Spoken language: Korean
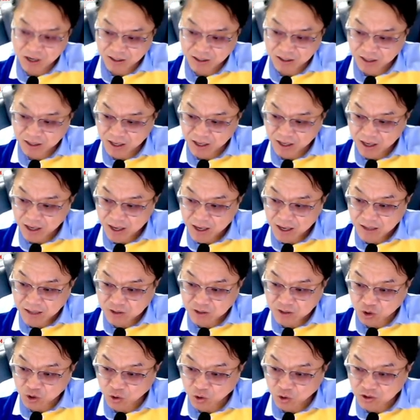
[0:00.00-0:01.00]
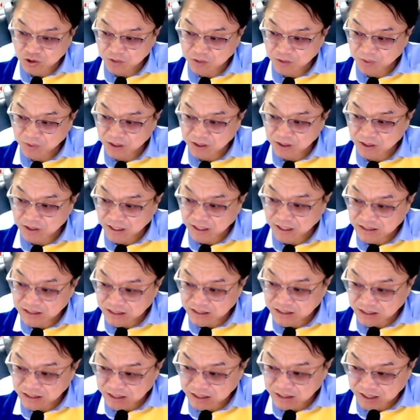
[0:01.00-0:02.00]
양호하게 전거점
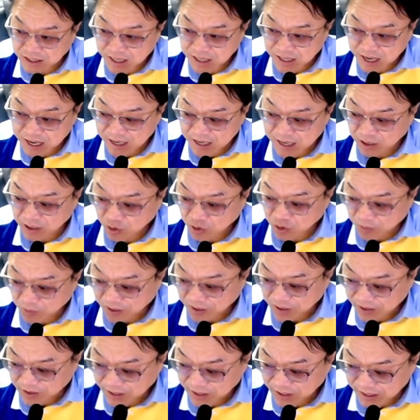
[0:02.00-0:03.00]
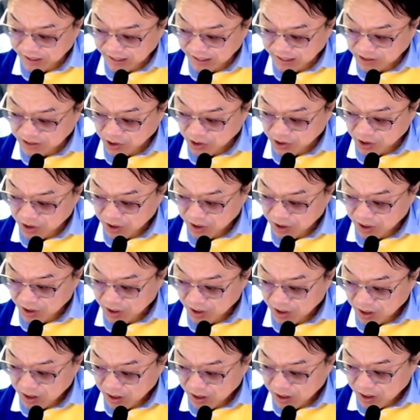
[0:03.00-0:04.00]
인근까지 강하게 또 반등을
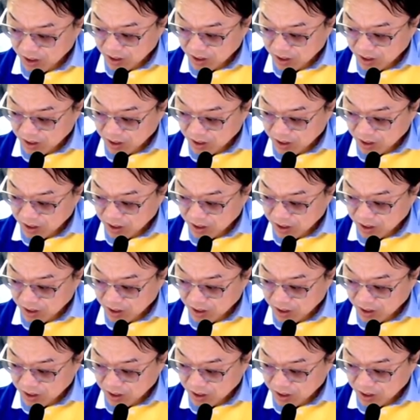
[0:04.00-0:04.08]
해내죠.